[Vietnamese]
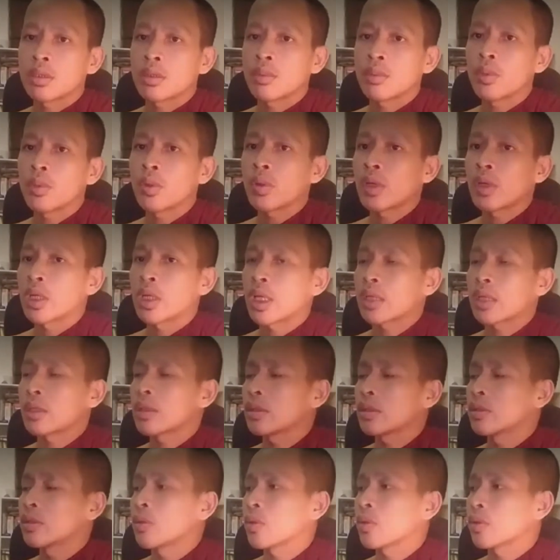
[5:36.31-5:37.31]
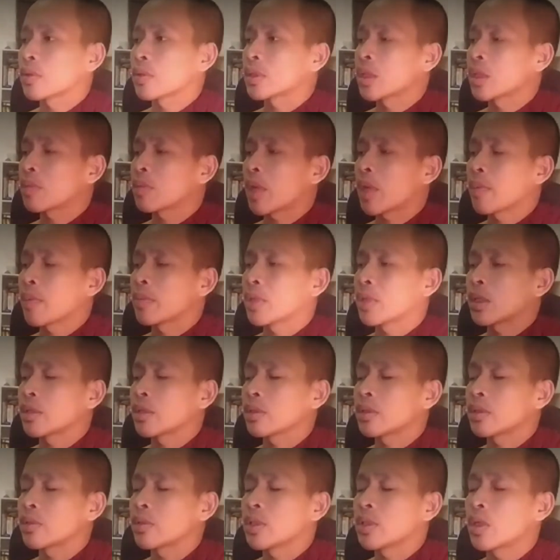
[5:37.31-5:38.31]
Pologana thời tục chặt bẹp nâng
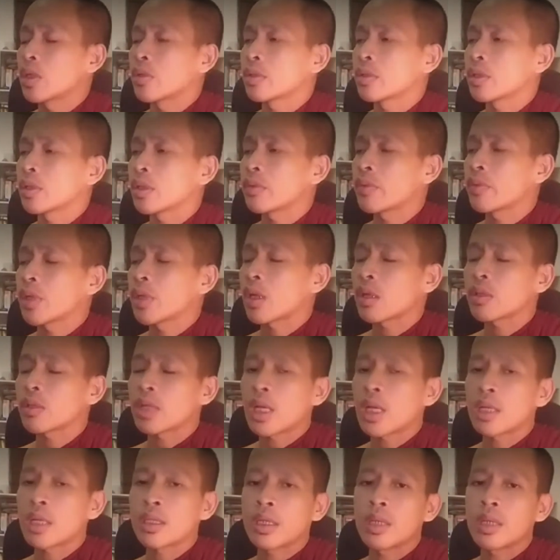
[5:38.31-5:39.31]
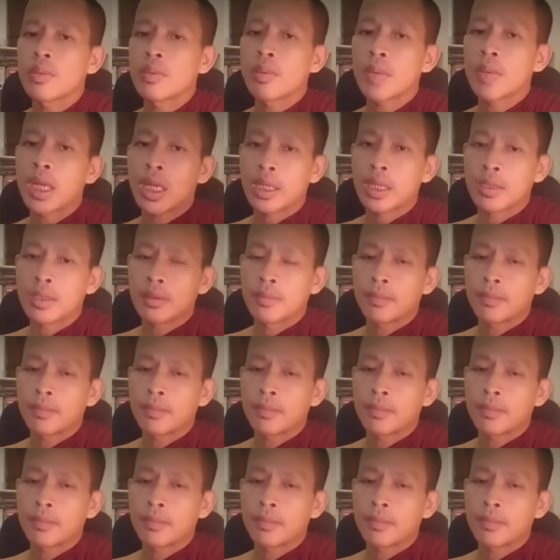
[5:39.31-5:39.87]
đưa nhau tới việc đòi cắt ở đây mà mát